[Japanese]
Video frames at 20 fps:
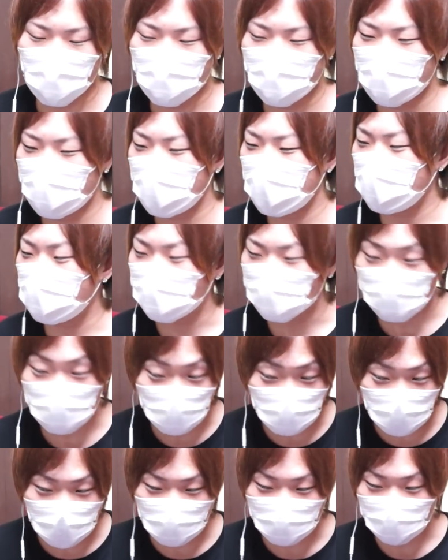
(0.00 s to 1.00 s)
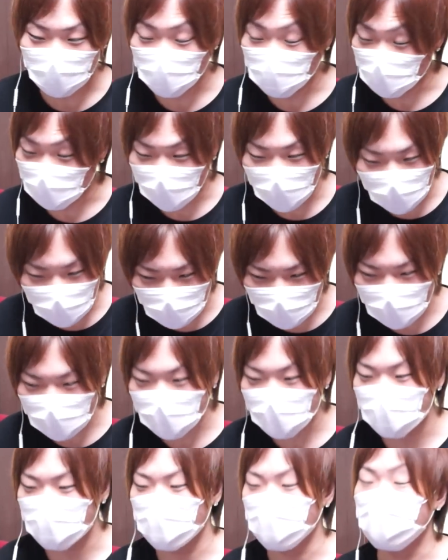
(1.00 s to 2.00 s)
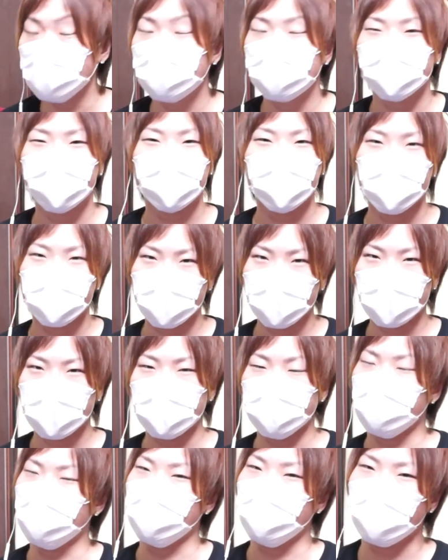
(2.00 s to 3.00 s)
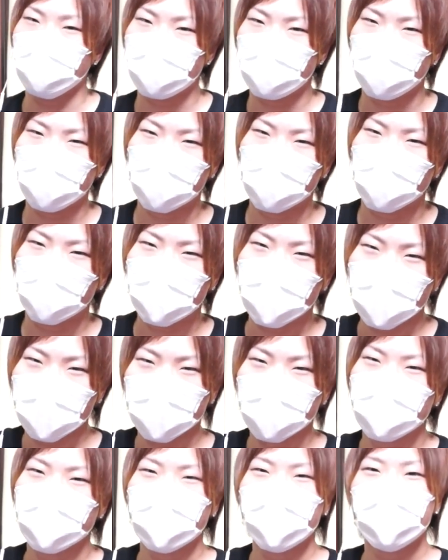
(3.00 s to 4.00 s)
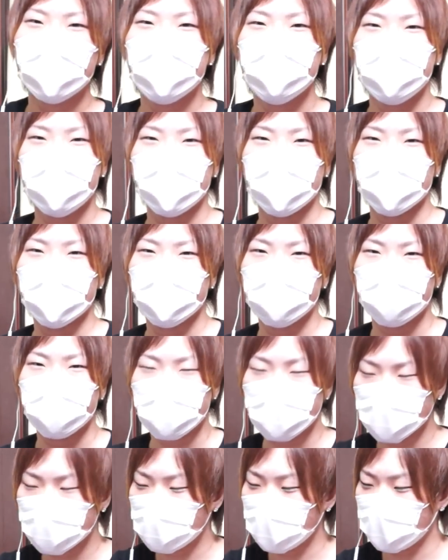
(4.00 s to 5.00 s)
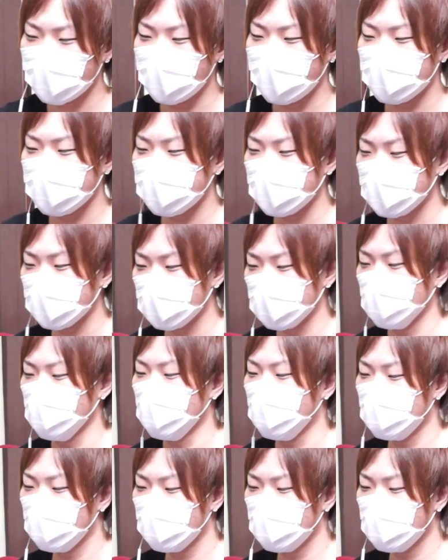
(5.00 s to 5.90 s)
いやもうそんなのでも関係ないよ運とか関係ないもうここからやればもう全てリセット